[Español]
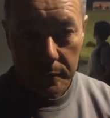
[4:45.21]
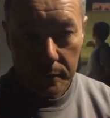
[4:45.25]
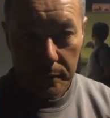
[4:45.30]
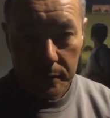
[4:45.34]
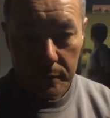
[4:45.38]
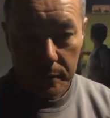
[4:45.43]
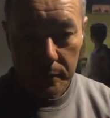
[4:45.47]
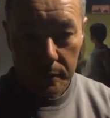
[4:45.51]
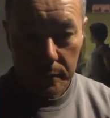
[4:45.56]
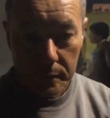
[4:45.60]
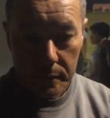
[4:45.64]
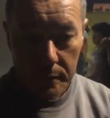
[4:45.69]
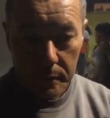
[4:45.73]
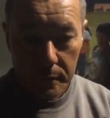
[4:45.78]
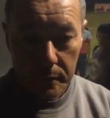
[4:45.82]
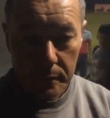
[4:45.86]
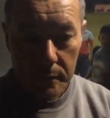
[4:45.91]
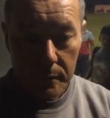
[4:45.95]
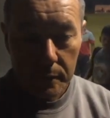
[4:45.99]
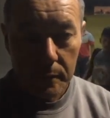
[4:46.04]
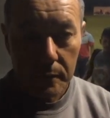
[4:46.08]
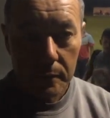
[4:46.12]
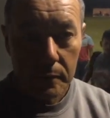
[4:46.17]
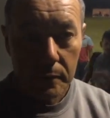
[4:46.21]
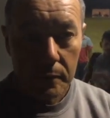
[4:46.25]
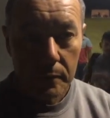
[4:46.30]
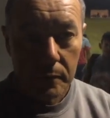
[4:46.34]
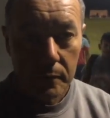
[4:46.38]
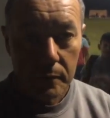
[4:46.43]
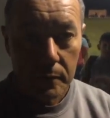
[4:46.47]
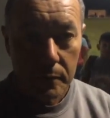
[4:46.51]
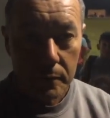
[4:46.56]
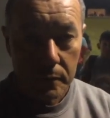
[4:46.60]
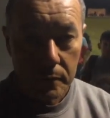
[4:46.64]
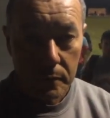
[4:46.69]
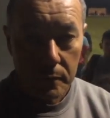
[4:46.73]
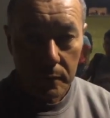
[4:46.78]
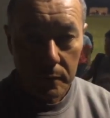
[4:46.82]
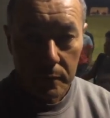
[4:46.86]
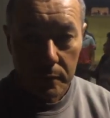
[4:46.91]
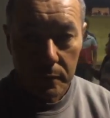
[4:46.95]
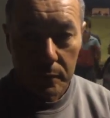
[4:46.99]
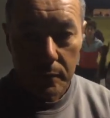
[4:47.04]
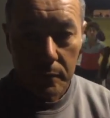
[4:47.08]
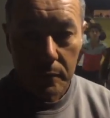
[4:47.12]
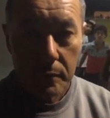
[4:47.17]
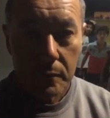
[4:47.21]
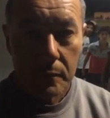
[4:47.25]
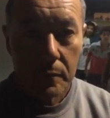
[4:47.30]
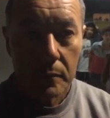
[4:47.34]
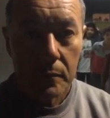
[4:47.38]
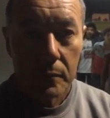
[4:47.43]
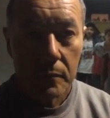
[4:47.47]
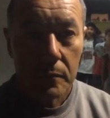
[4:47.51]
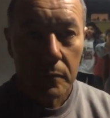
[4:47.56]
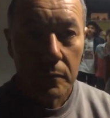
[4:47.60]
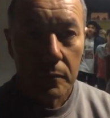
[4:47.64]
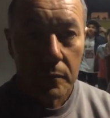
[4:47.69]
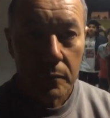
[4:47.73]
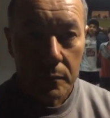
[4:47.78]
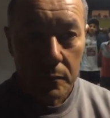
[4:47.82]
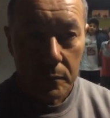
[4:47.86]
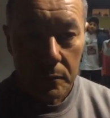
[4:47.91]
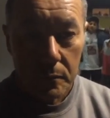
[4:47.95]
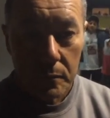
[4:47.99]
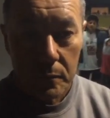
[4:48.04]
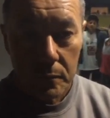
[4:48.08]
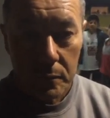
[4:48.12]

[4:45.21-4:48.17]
Claro, en ese caso Argentino tendría